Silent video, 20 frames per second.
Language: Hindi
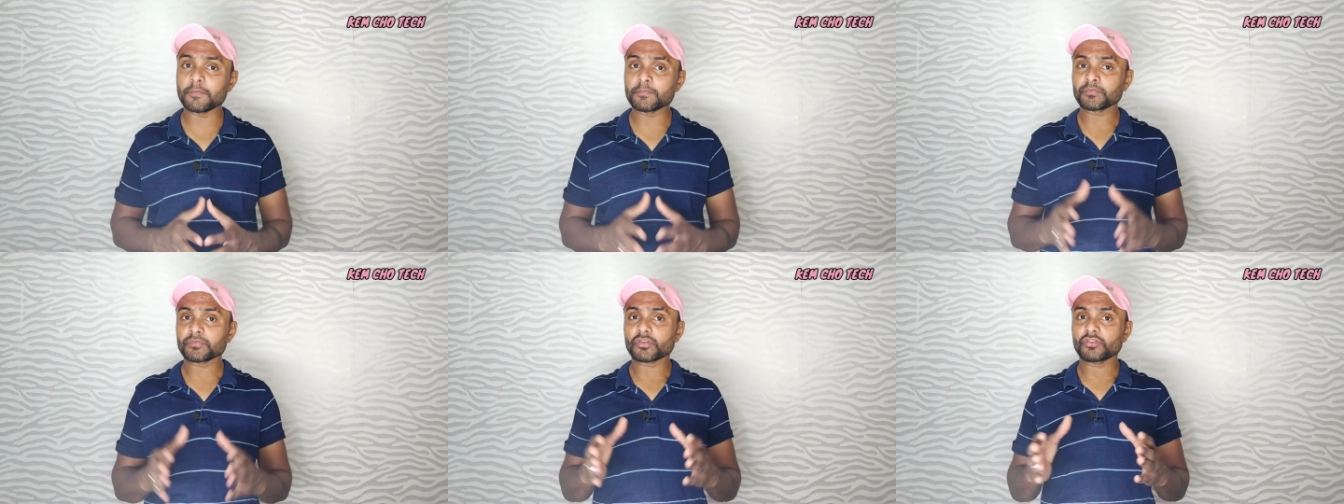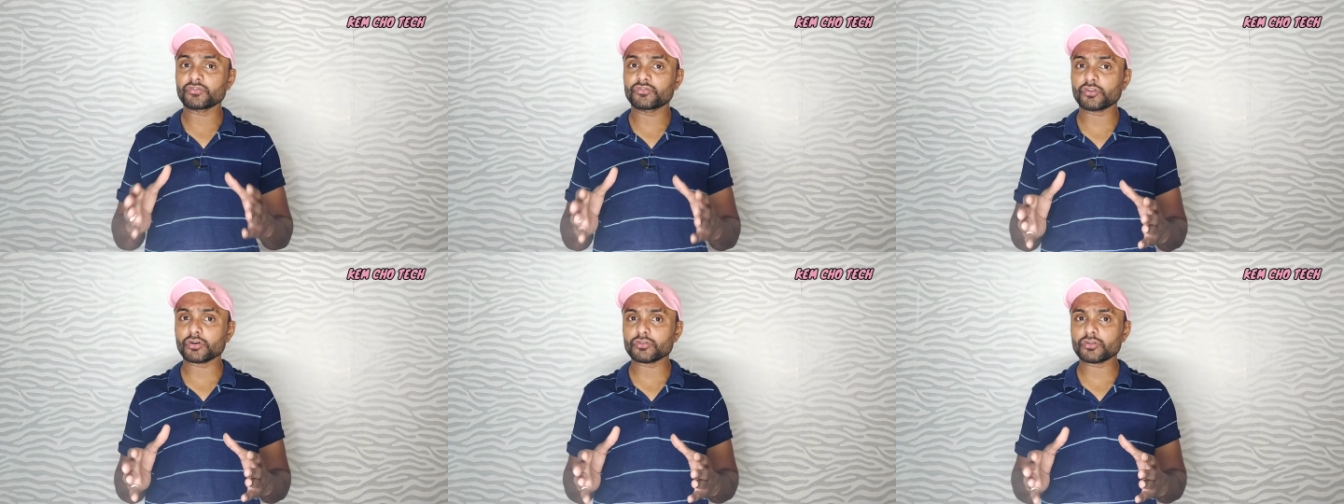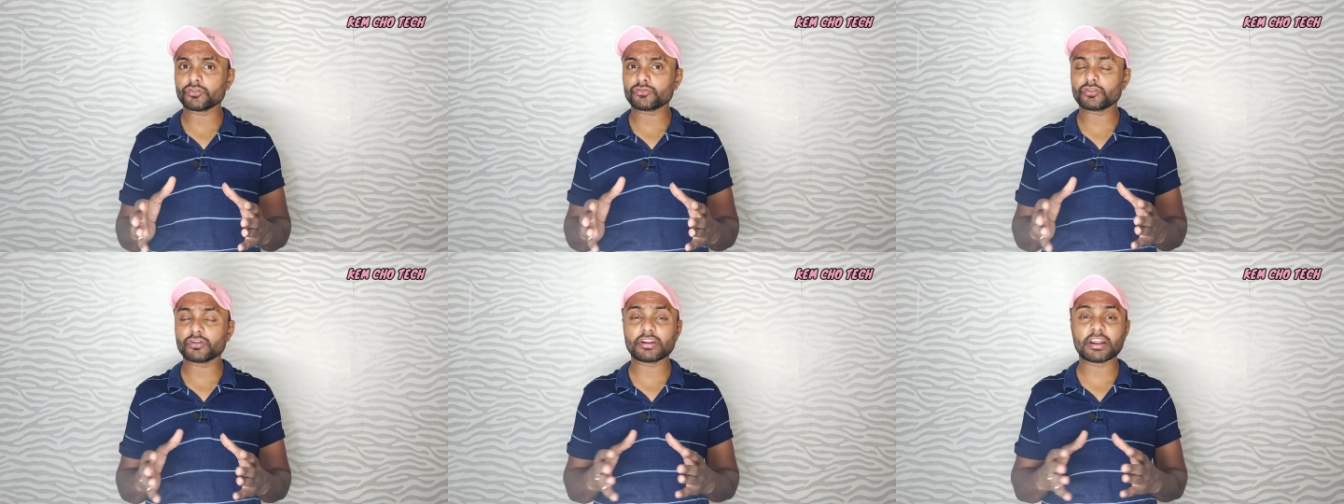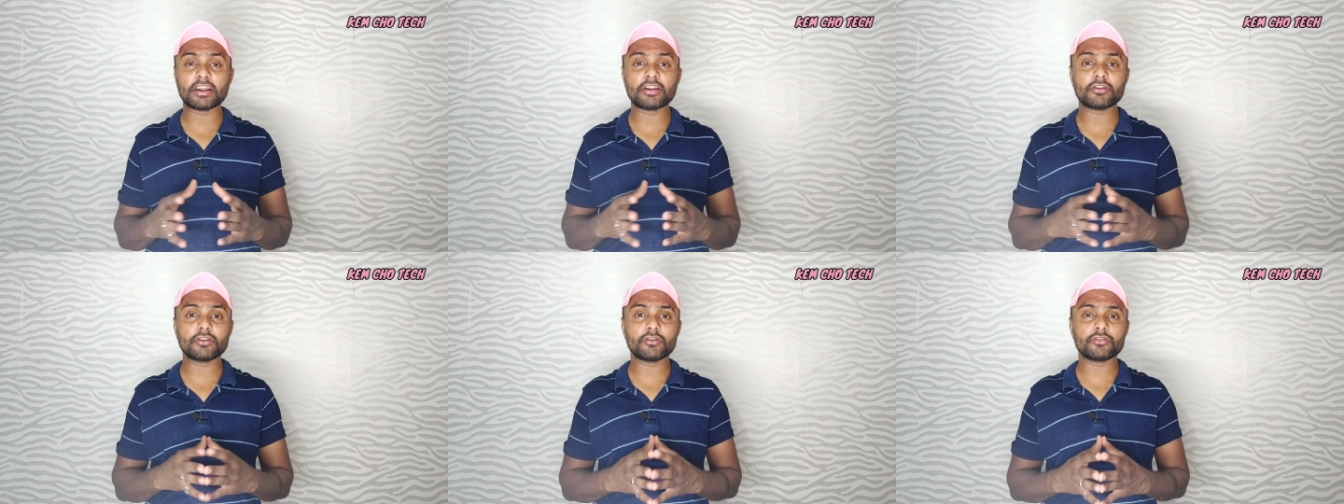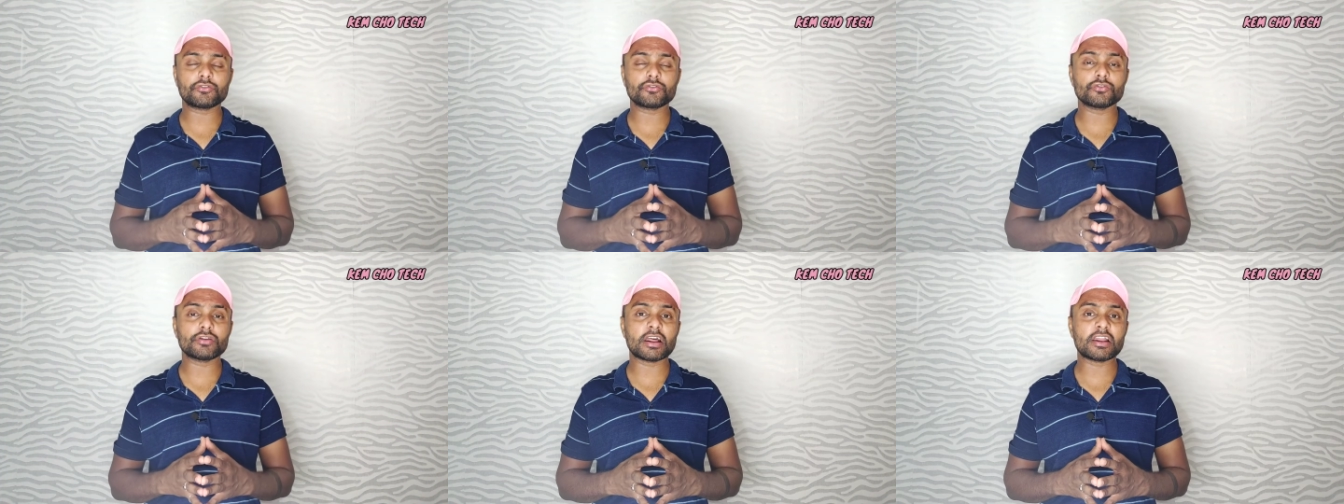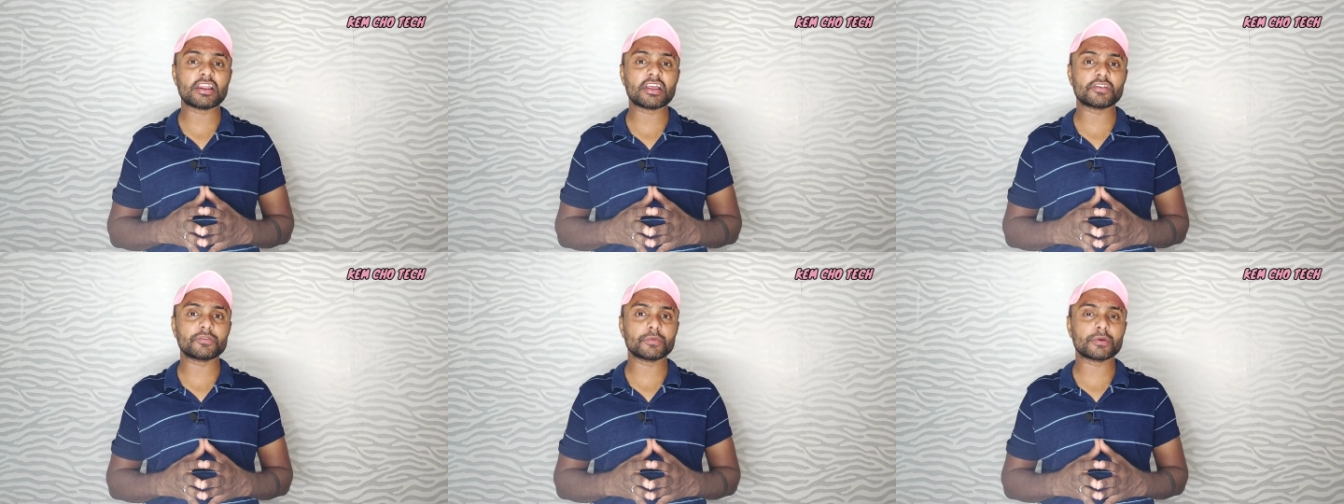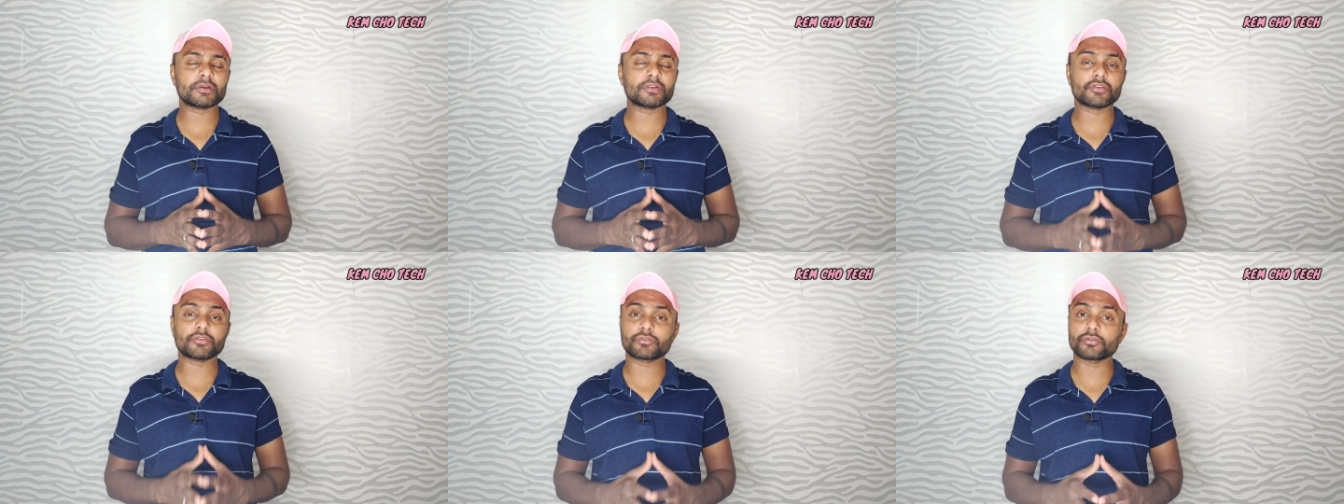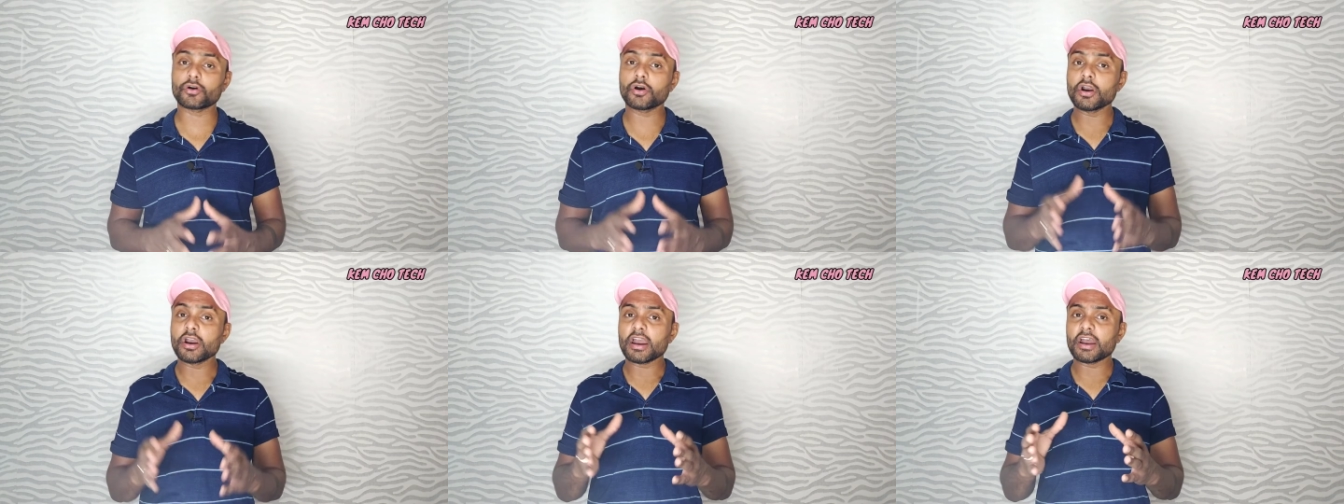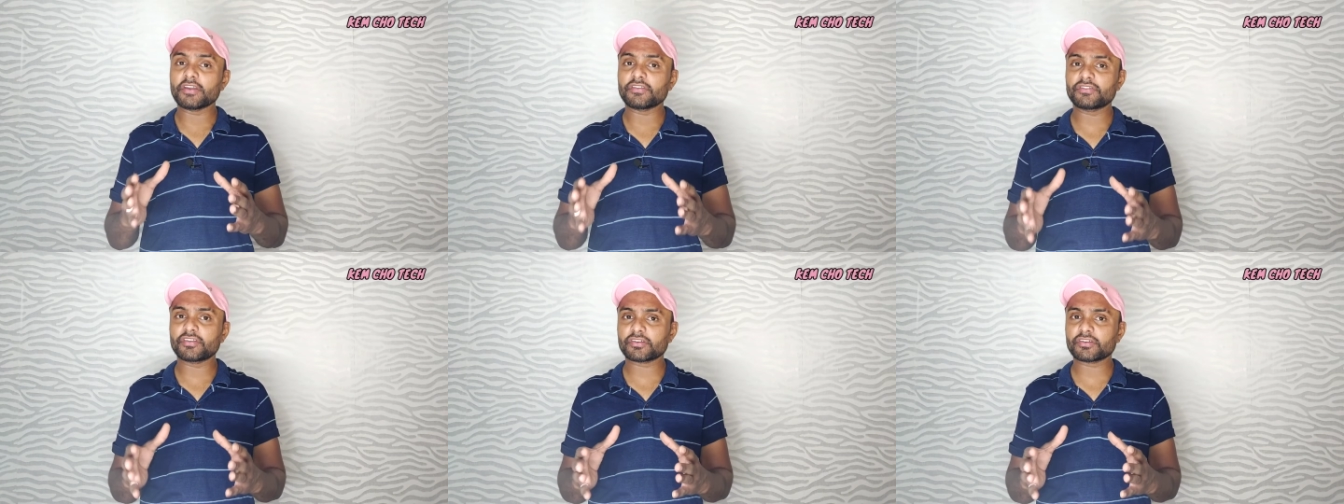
है जो दोस्तों टेन टी रेशियो नाइन एस्पेक्ट रेशियो